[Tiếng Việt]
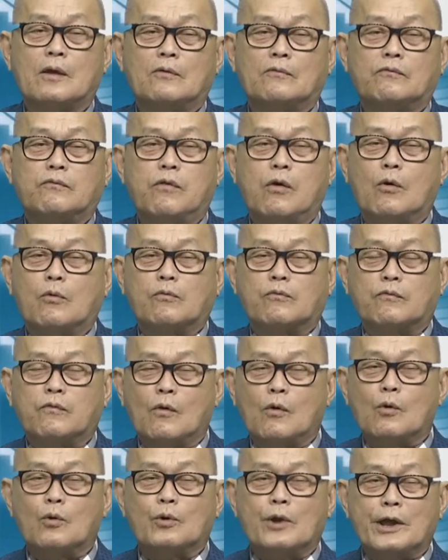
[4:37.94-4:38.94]
Phục
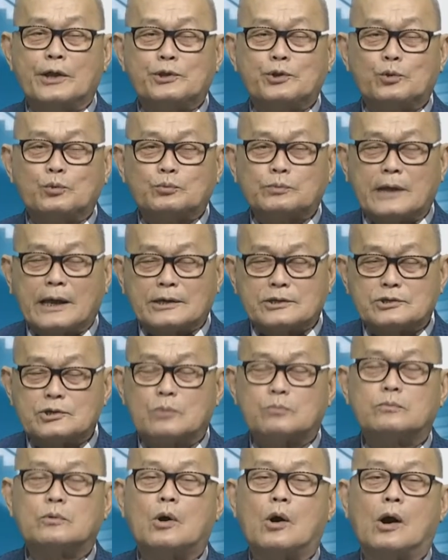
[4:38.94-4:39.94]
vụ để chúng ta
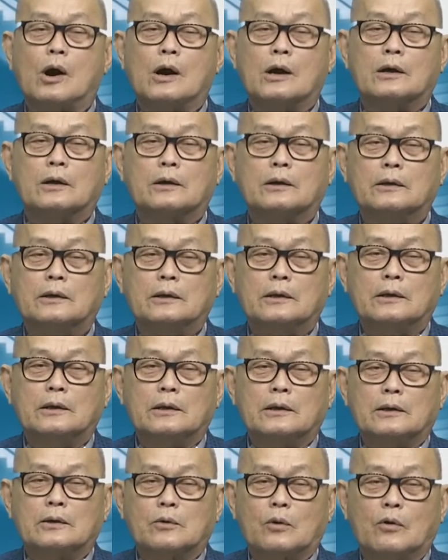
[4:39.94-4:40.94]
sống còn.
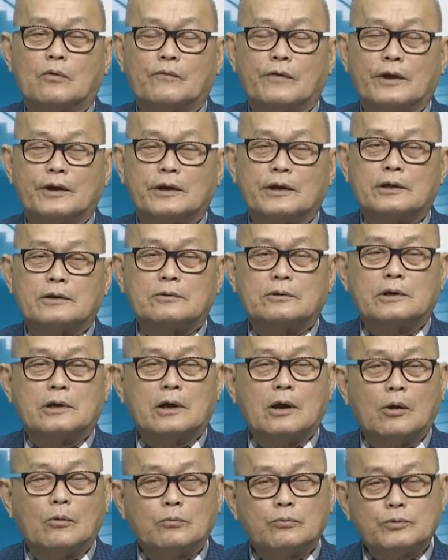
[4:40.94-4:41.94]
Con virus
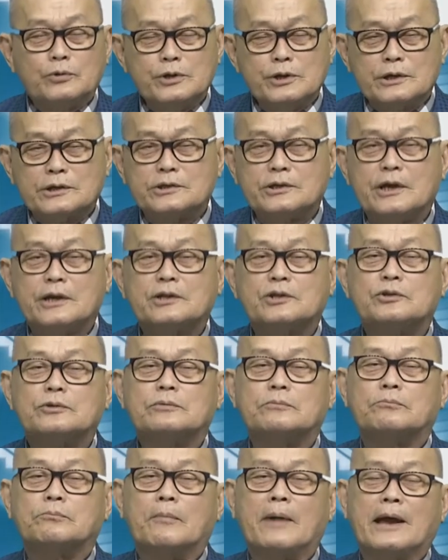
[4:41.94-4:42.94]
không giết chết
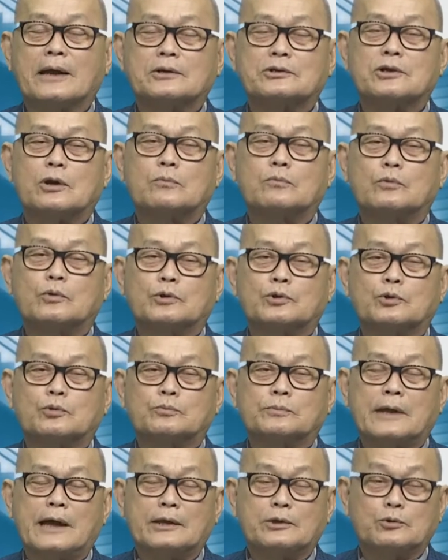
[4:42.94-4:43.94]
mạng sống của chúng
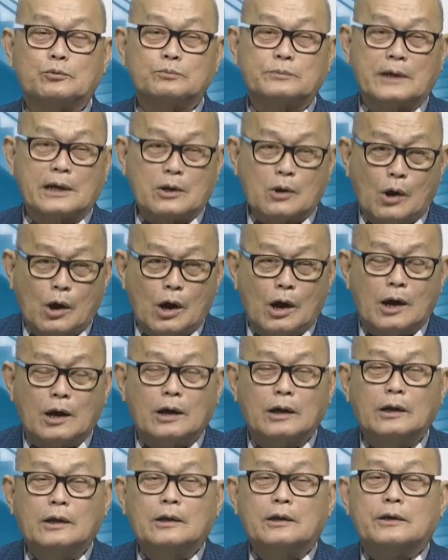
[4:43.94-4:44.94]
ta. Chúng ta còn,
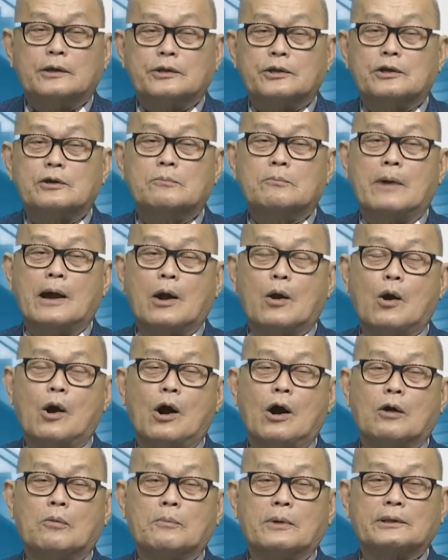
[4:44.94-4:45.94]
nhưng mà
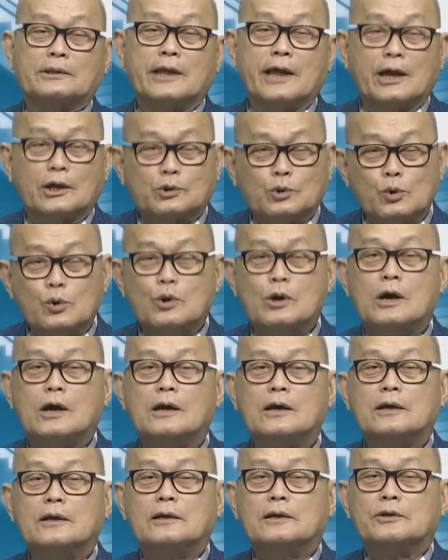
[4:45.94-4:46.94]
còn mà te tua.
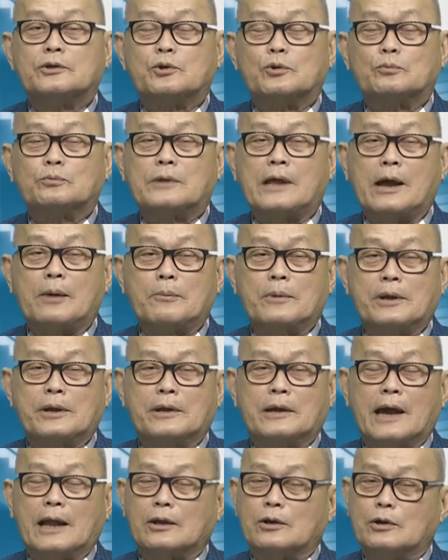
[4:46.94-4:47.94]
Chúng ta bị
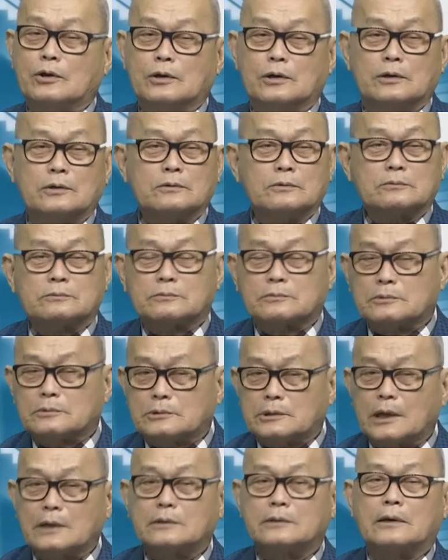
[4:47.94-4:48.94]
ảnh hưởng
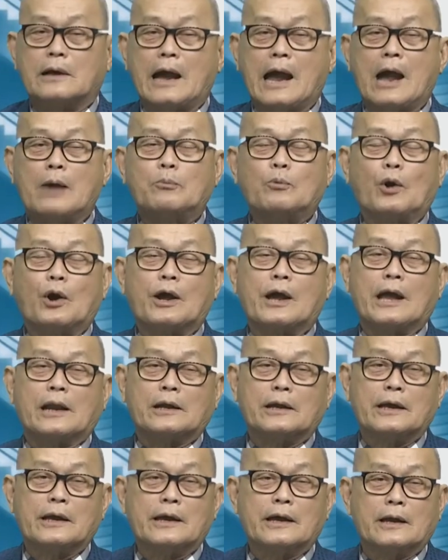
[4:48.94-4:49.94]
tất cả mọi
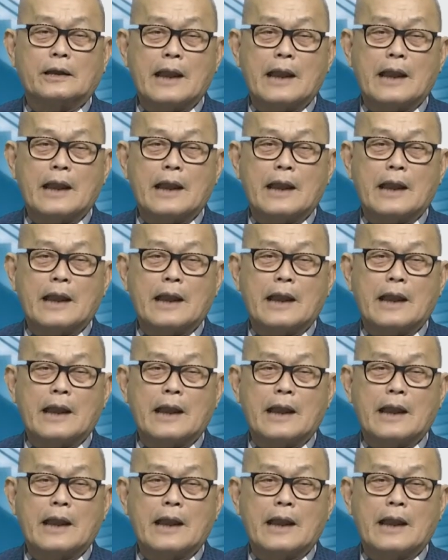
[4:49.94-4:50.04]
ngành nghề.